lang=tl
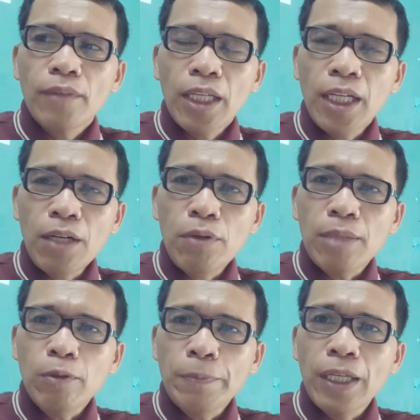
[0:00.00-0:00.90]
ikaw
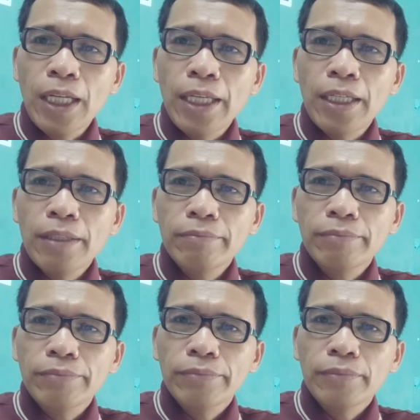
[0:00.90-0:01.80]
ang mupili
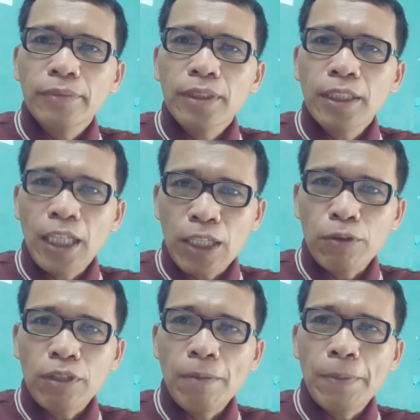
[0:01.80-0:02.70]

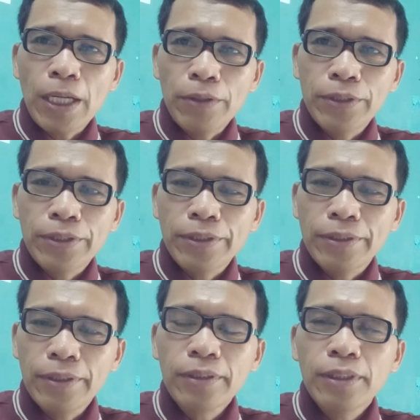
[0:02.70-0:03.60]
karon nga panahon,
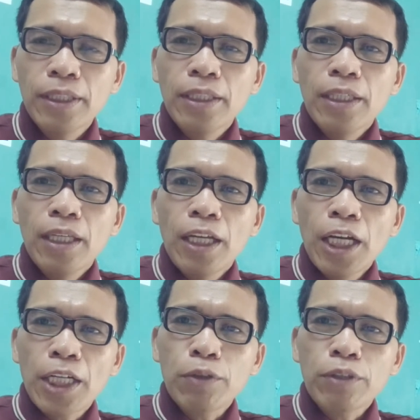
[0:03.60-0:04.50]
no?
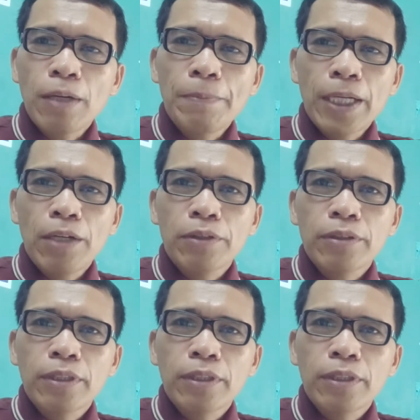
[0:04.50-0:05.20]
Karon nga panahon.